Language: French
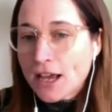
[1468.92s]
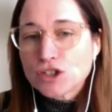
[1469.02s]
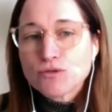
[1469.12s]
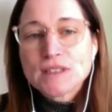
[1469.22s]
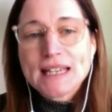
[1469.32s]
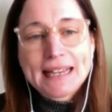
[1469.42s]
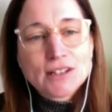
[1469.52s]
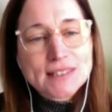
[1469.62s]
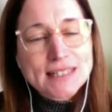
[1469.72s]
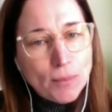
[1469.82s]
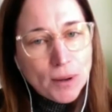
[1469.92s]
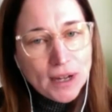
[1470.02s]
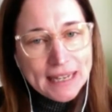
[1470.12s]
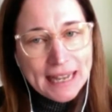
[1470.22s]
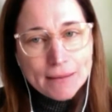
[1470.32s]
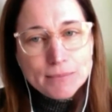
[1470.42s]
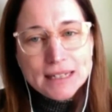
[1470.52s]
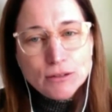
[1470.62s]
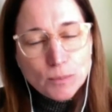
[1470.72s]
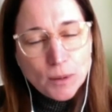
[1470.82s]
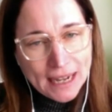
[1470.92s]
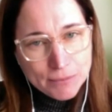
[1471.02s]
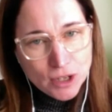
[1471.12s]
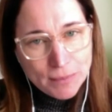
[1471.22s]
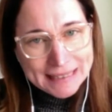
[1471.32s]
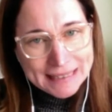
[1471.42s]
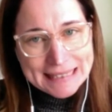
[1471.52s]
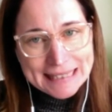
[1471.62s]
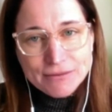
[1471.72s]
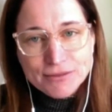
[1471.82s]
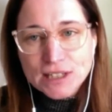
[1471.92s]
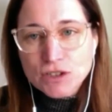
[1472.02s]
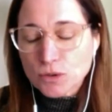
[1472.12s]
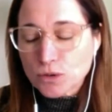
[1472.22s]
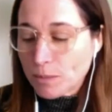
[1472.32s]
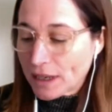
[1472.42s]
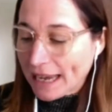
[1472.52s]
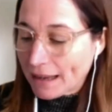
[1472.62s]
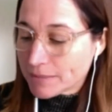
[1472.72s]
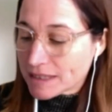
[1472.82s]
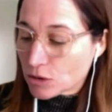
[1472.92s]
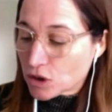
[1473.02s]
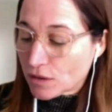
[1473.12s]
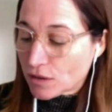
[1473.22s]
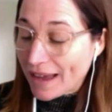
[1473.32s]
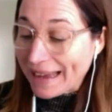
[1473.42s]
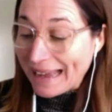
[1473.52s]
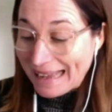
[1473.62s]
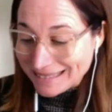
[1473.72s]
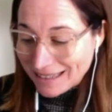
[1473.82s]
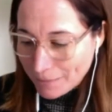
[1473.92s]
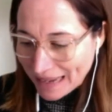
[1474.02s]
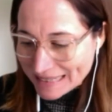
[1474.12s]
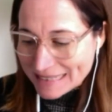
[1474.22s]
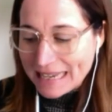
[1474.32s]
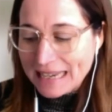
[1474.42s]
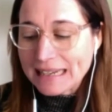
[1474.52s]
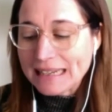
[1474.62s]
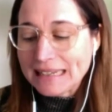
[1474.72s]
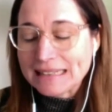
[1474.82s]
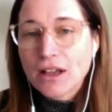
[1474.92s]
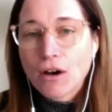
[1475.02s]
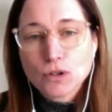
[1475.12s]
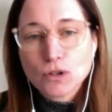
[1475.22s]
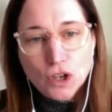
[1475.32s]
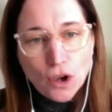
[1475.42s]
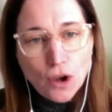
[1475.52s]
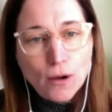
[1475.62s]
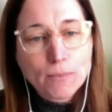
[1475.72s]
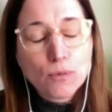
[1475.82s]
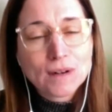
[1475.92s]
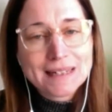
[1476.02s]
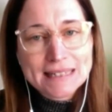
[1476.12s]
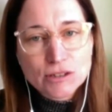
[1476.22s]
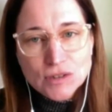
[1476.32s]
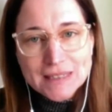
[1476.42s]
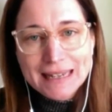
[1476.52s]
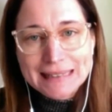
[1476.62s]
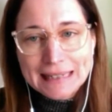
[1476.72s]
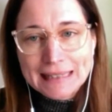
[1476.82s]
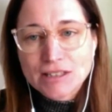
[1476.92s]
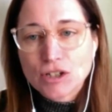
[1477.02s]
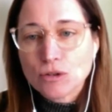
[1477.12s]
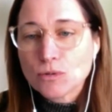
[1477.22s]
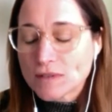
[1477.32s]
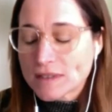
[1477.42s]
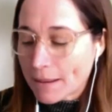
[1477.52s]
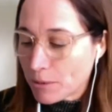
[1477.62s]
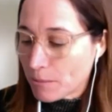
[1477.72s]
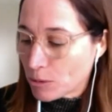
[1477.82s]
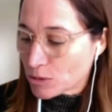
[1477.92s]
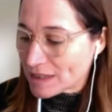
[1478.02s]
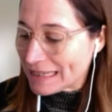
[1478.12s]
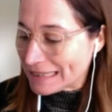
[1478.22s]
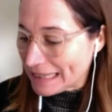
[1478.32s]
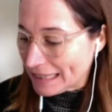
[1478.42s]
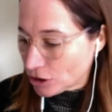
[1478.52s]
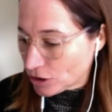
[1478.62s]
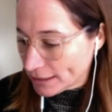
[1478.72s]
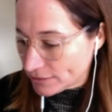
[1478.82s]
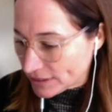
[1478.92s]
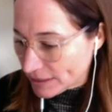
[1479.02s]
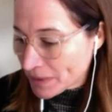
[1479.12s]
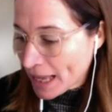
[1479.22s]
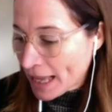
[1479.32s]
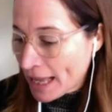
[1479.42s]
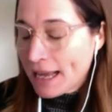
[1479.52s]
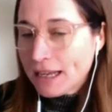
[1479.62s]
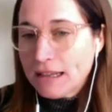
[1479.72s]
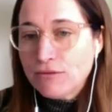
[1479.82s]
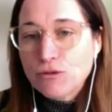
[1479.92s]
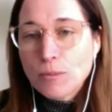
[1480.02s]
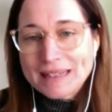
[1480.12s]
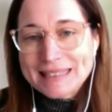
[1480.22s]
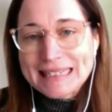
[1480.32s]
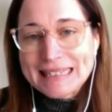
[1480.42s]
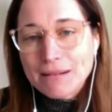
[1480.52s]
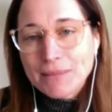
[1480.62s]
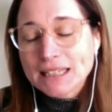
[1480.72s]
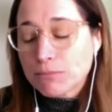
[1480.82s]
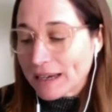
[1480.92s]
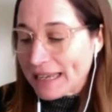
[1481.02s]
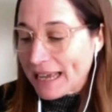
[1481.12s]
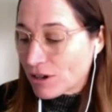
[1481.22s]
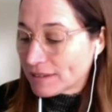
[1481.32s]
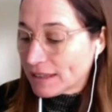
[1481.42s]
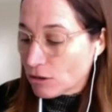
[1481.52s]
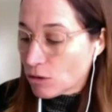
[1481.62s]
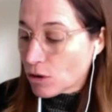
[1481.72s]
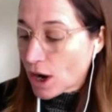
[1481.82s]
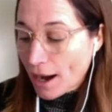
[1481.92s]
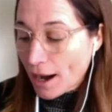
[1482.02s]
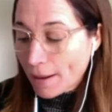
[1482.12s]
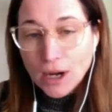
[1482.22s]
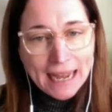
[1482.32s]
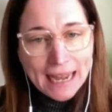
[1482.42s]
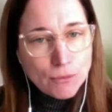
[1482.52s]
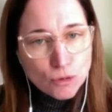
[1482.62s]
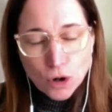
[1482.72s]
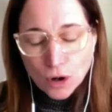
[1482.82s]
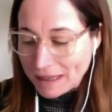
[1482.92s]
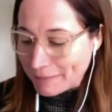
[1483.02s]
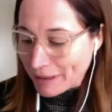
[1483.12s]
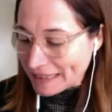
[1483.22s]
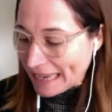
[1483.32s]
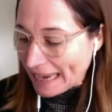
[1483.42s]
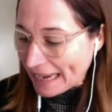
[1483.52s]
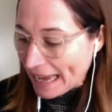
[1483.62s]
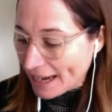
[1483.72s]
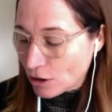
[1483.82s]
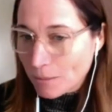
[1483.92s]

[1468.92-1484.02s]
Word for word: Je vous dirais que c'est un programme, les deux programmes de maîtrise qualifiante sont deux programmes qui sont offerts à temps partiel et donc pour les étudiants internationaux, ça peut poser quelques défis. Il faut penser également qu'il pourrait y avoir des cours hors programme ou complémentaires à